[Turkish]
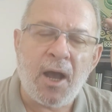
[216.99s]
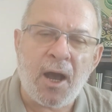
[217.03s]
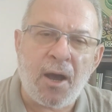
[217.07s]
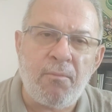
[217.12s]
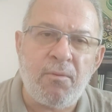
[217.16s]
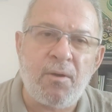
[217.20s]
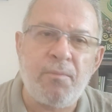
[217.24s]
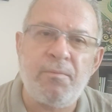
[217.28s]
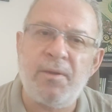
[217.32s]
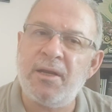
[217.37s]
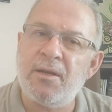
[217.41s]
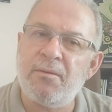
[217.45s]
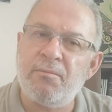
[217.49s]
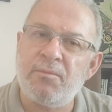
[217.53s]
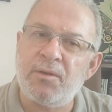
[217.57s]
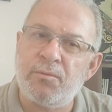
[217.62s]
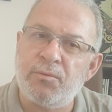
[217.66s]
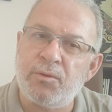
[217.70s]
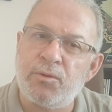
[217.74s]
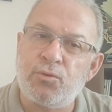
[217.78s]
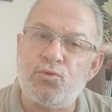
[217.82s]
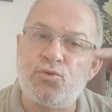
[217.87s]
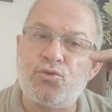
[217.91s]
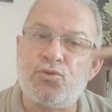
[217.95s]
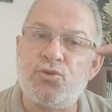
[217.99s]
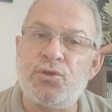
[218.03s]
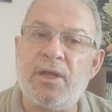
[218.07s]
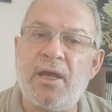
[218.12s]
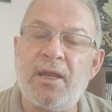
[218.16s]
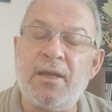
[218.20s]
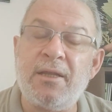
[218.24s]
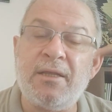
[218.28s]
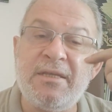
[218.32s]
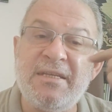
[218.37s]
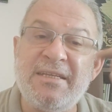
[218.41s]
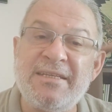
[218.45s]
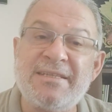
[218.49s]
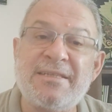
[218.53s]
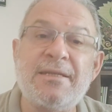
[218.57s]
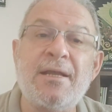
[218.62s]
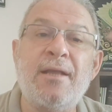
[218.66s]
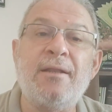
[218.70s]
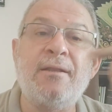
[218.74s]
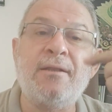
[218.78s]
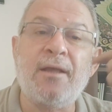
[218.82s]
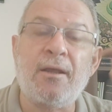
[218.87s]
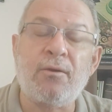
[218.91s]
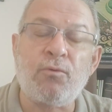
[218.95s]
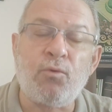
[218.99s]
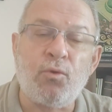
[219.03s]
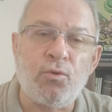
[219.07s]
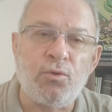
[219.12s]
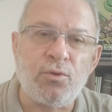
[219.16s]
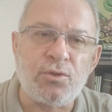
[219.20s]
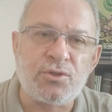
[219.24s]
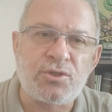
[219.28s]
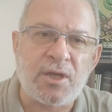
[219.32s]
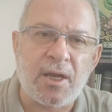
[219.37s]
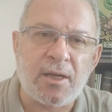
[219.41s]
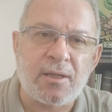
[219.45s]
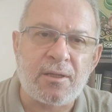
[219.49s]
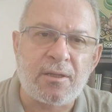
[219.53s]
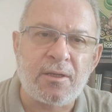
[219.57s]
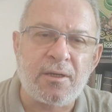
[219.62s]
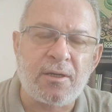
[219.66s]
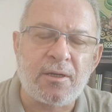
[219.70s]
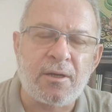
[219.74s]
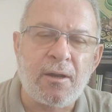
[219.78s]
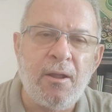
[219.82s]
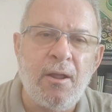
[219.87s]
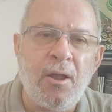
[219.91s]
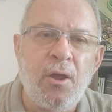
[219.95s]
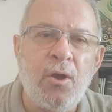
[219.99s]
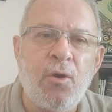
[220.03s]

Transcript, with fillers: Ama benim gibi düşünen insanlar olacaktır.